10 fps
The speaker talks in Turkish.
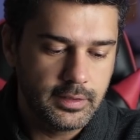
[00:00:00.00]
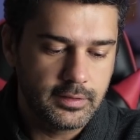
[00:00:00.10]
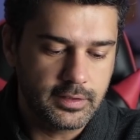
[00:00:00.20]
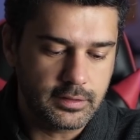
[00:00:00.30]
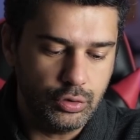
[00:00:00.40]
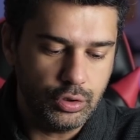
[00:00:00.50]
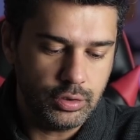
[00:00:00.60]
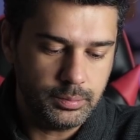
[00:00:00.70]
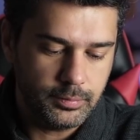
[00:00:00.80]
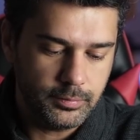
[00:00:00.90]

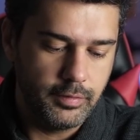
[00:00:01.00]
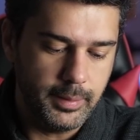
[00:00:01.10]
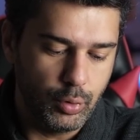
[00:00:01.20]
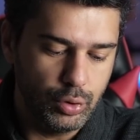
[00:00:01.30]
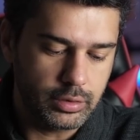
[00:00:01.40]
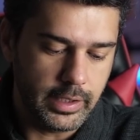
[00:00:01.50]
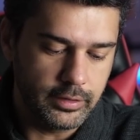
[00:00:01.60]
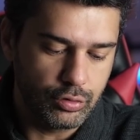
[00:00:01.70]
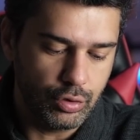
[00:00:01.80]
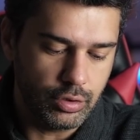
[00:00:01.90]
tıklıyorum ve
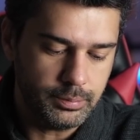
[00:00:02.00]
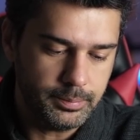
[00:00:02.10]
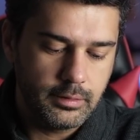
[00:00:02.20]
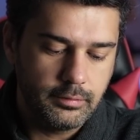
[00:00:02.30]
boyutlandırıyorum.